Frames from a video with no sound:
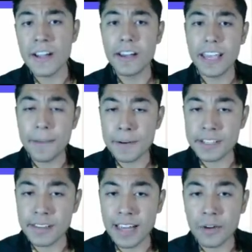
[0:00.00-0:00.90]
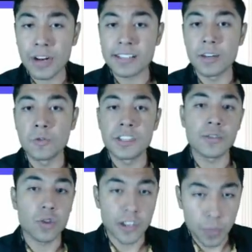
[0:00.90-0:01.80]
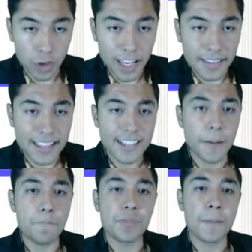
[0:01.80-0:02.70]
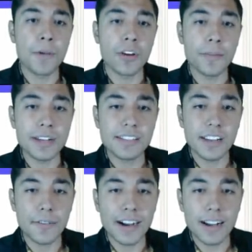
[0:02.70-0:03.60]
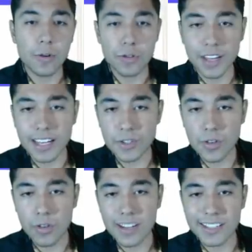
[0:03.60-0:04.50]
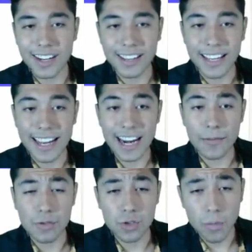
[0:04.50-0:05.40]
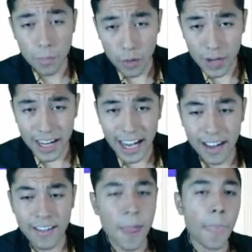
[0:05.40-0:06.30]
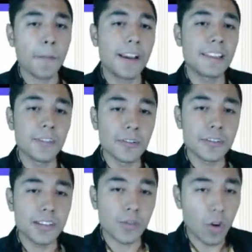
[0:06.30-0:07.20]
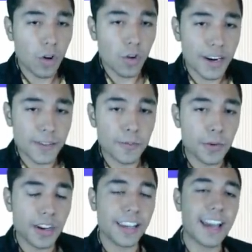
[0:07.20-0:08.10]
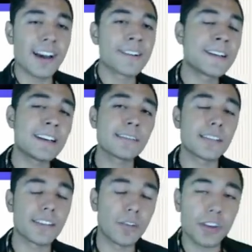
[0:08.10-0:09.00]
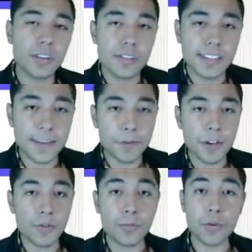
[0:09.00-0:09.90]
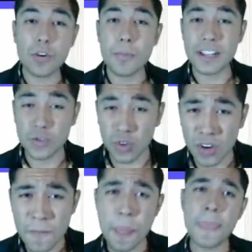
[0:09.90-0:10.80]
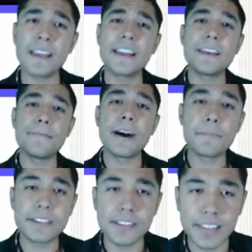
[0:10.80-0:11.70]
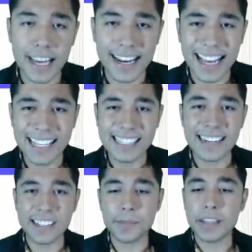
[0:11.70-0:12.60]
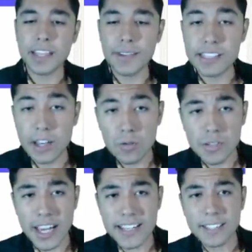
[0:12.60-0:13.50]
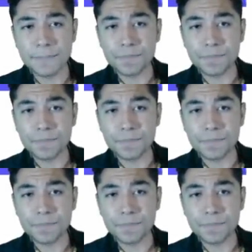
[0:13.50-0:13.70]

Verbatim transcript: ya presentaron las denuncias correspondientes, pero además se trabaja en coordinación con la Secretaría de la Función Pública. Entonces, ojo con eso porque ya Santiago Nieto se está poniendo un poco más duro y va a presentar estas respectivas denuncias